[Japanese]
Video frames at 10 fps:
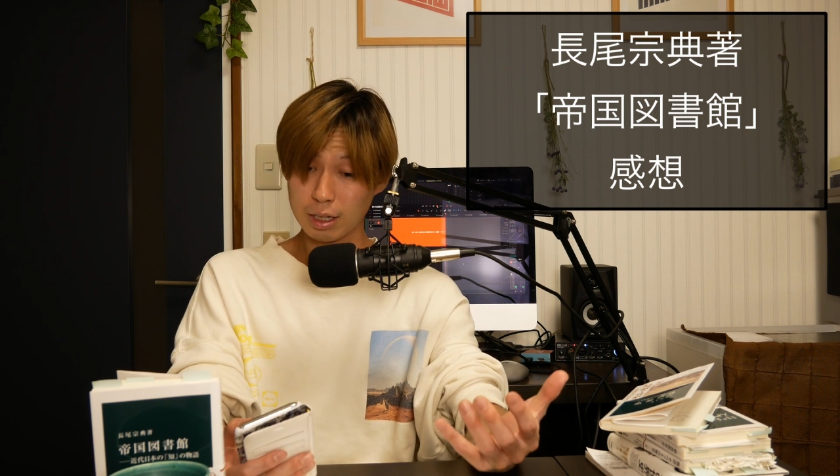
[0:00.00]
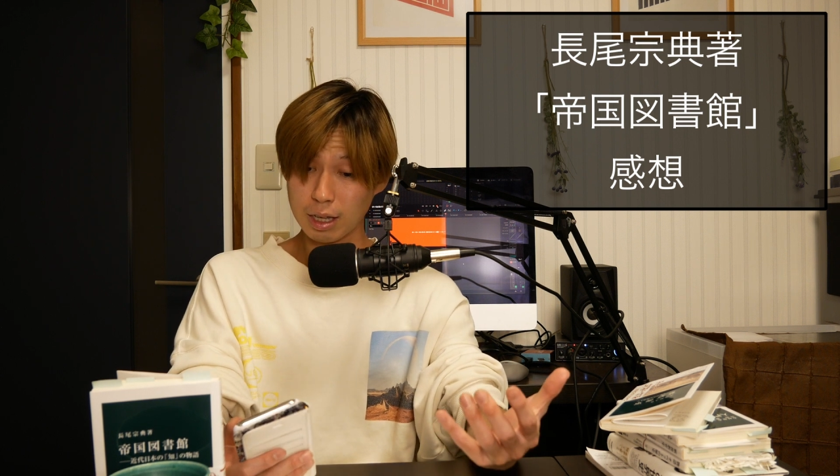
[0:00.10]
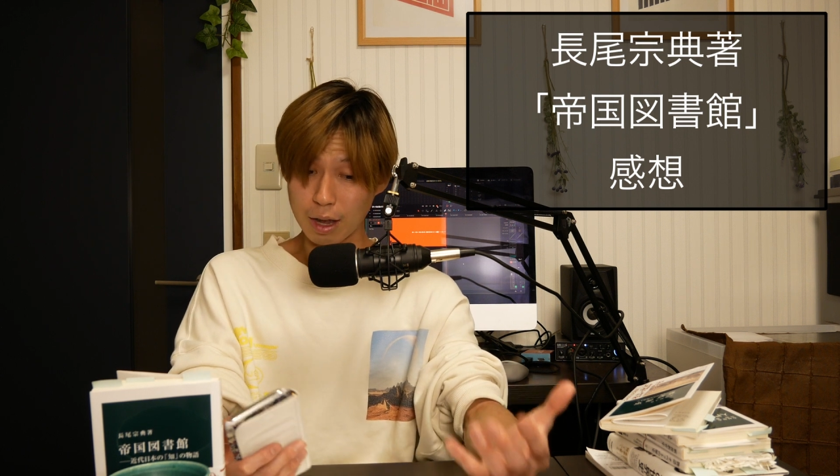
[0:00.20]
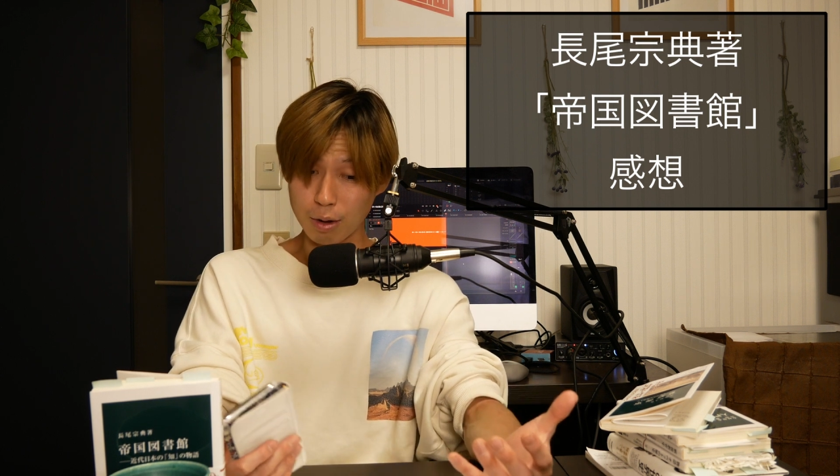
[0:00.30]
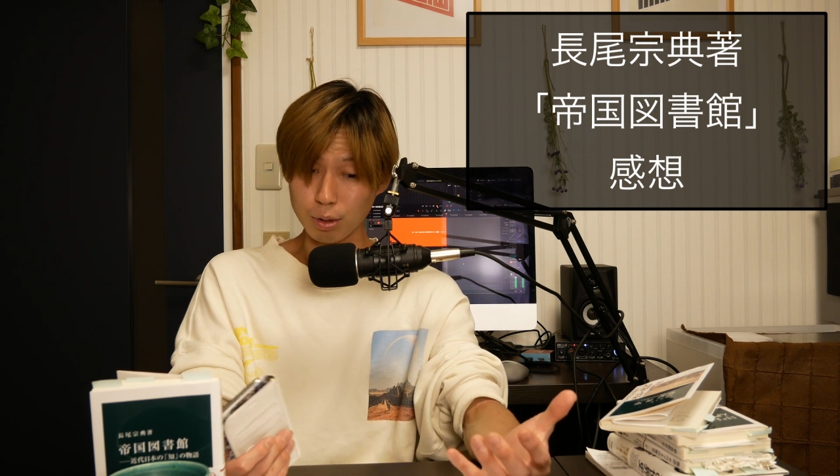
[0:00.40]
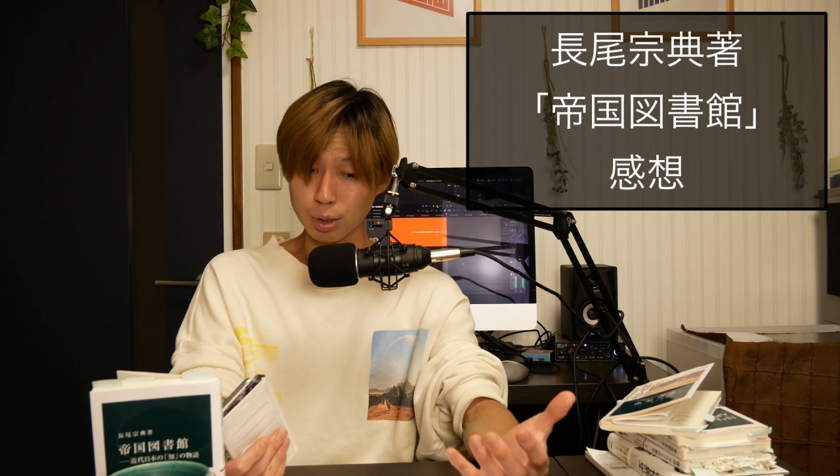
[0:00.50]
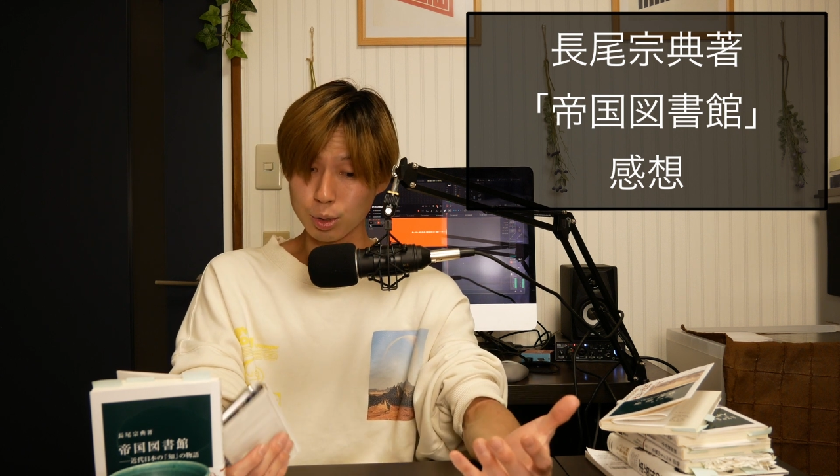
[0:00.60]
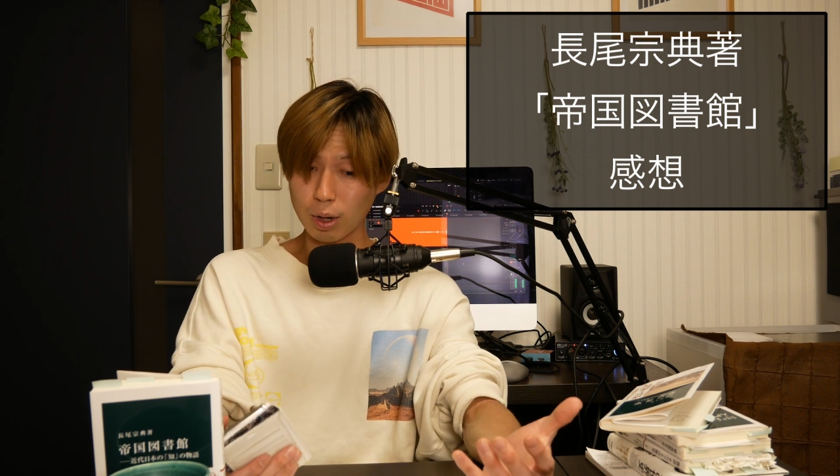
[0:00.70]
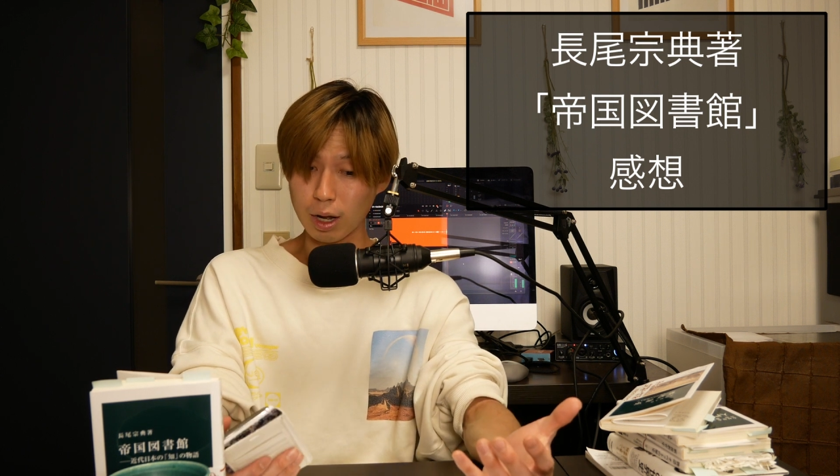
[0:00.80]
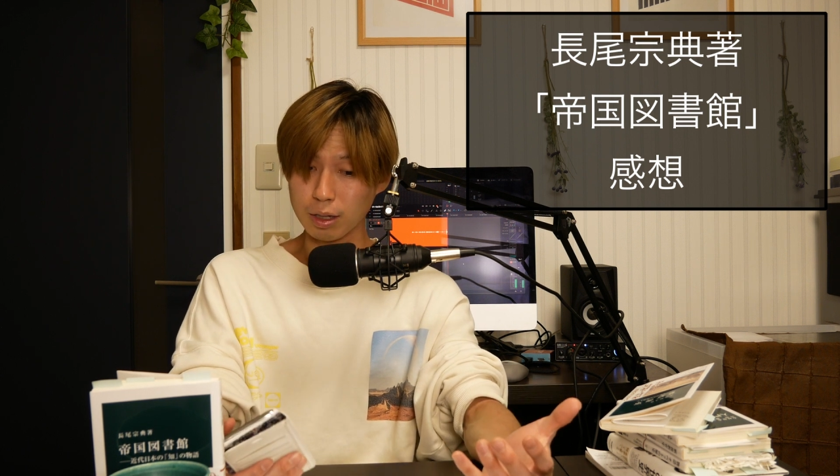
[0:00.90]
帝国図
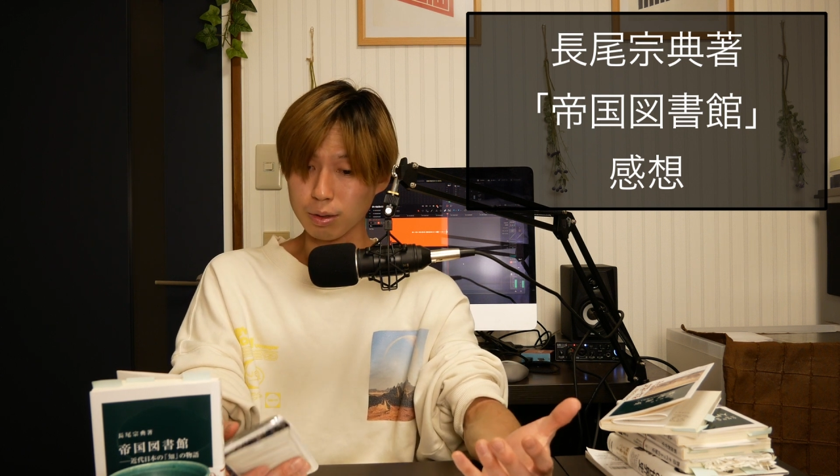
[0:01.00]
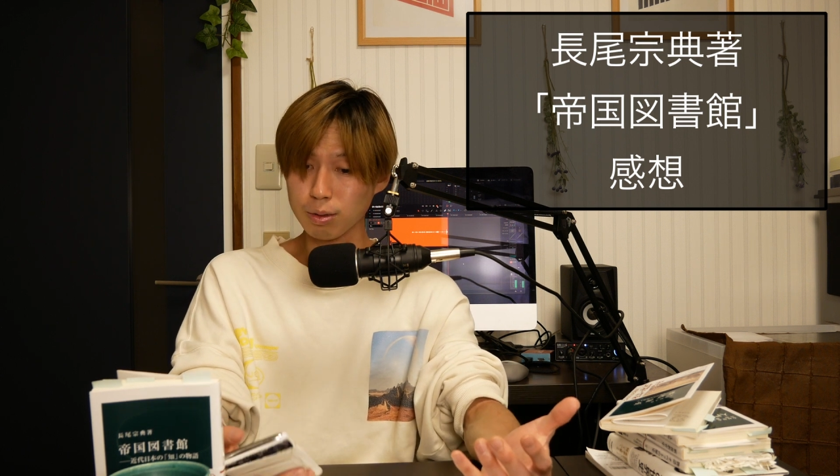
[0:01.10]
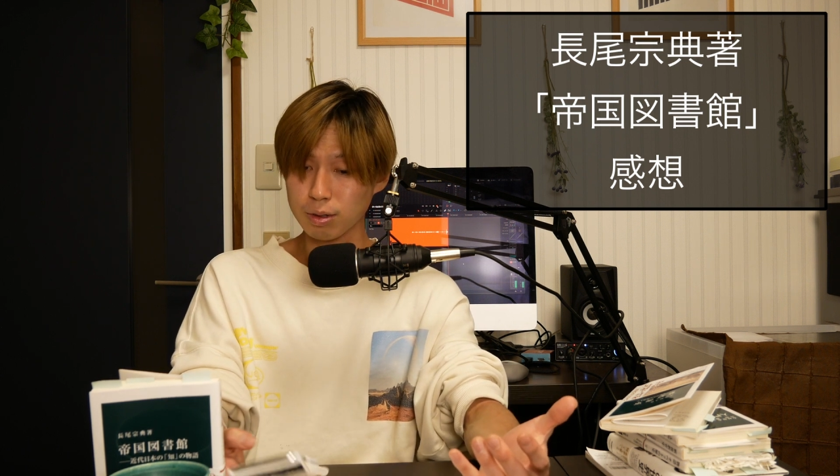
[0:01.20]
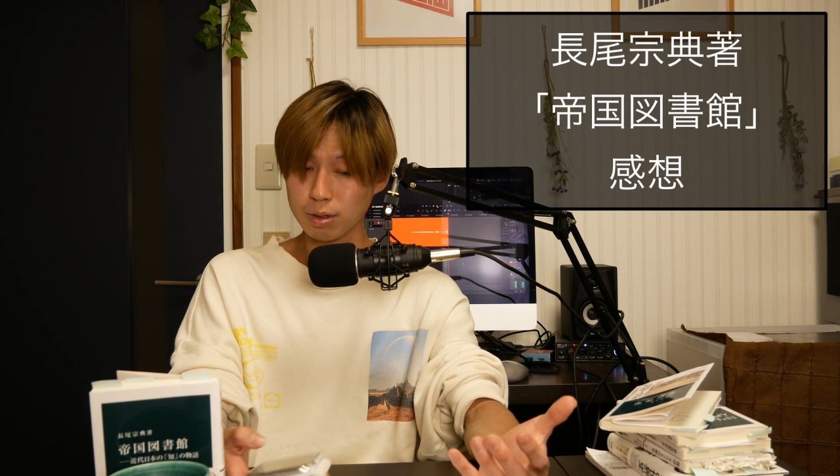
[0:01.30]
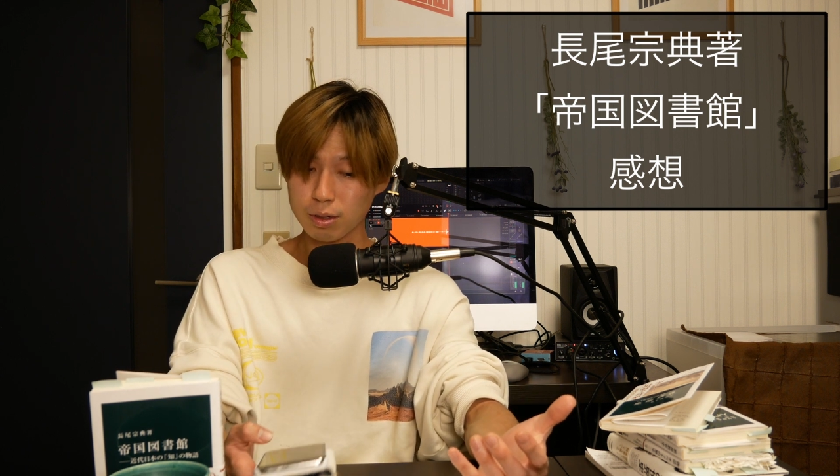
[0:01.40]
書館の